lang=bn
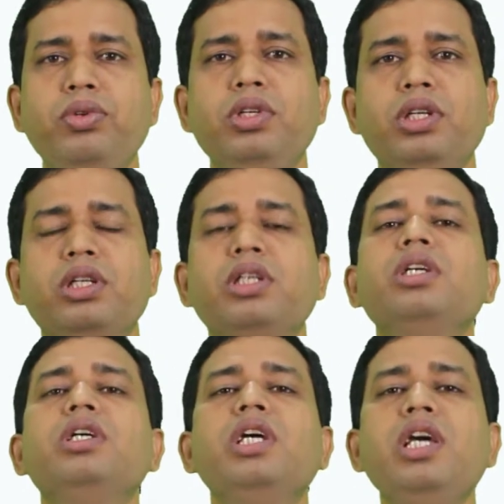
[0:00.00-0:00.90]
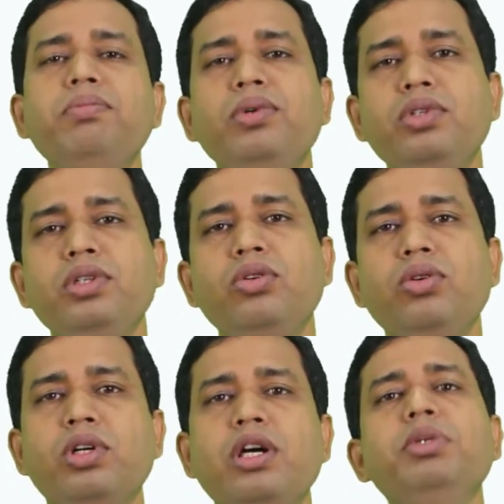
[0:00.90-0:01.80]
প্রতীক এই
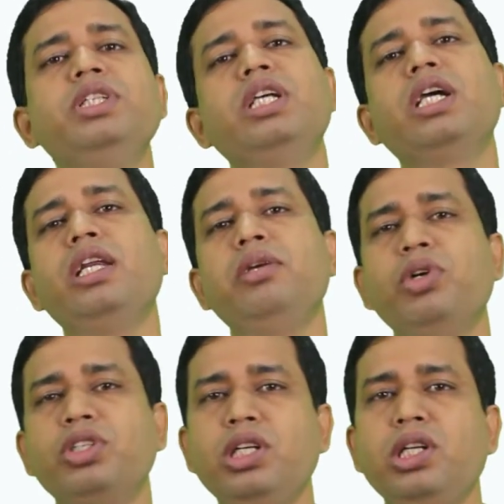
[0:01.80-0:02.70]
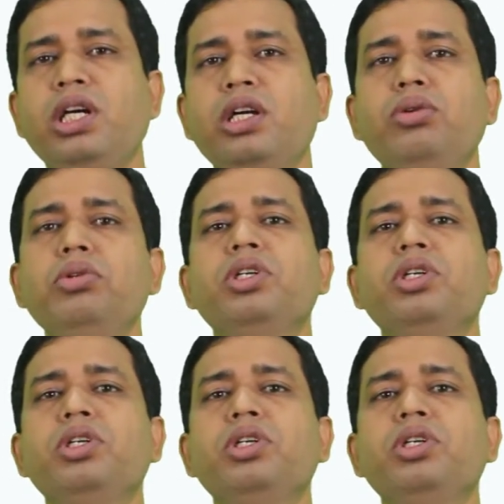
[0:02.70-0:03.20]
প্রতীকগুলোকে আমি যেখানে বসাই না কেন